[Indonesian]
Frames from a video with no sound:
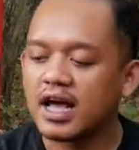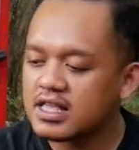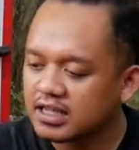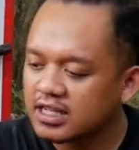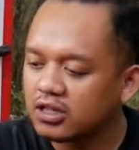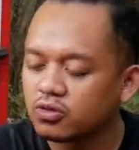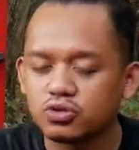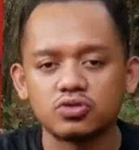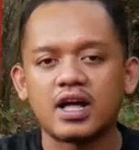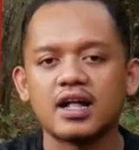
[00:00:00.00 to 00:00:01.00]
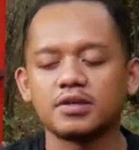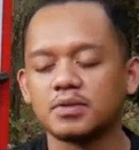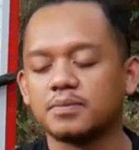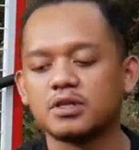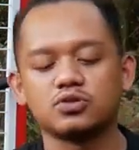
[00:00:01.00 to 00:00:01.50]
hanya satu jutaan
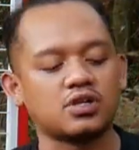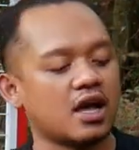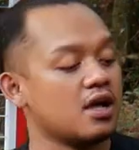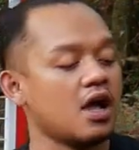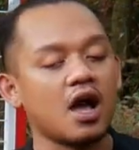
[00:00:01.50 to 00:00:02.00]
teman-teman sudah